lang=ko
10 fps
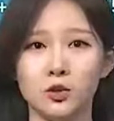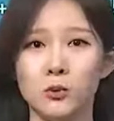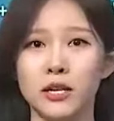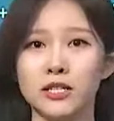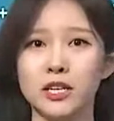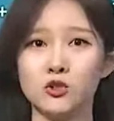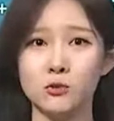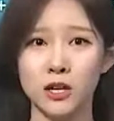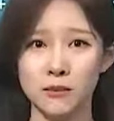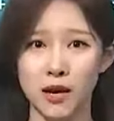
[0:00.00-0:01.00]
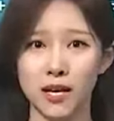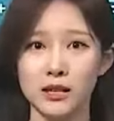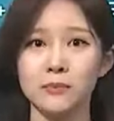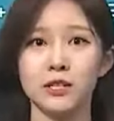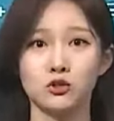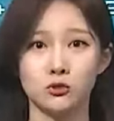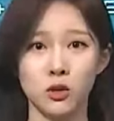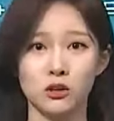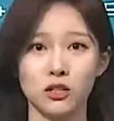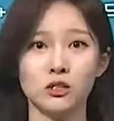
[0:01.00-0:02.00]
또 배치의 수비를 방해한 팬
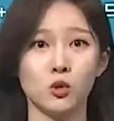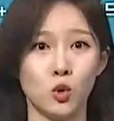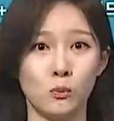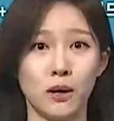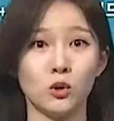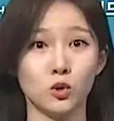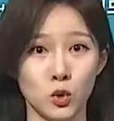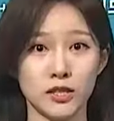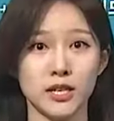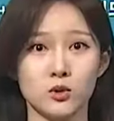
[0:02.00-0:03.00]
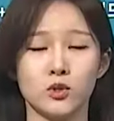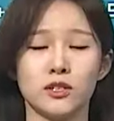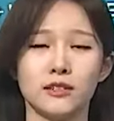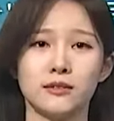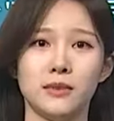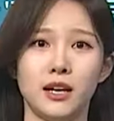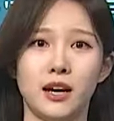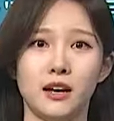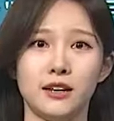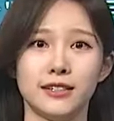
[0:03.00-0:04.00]
두명은 곧바로 퇴장
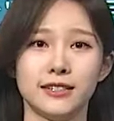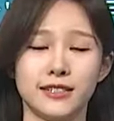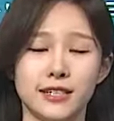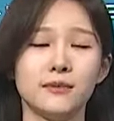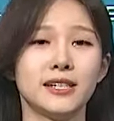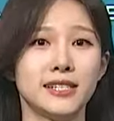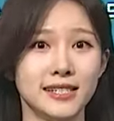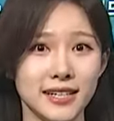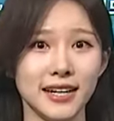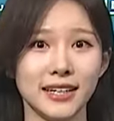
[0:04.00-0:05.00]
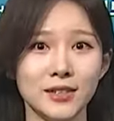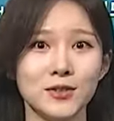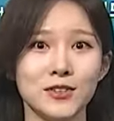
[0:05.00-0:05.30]
조치됐습니다. 지금까지 이 시각 한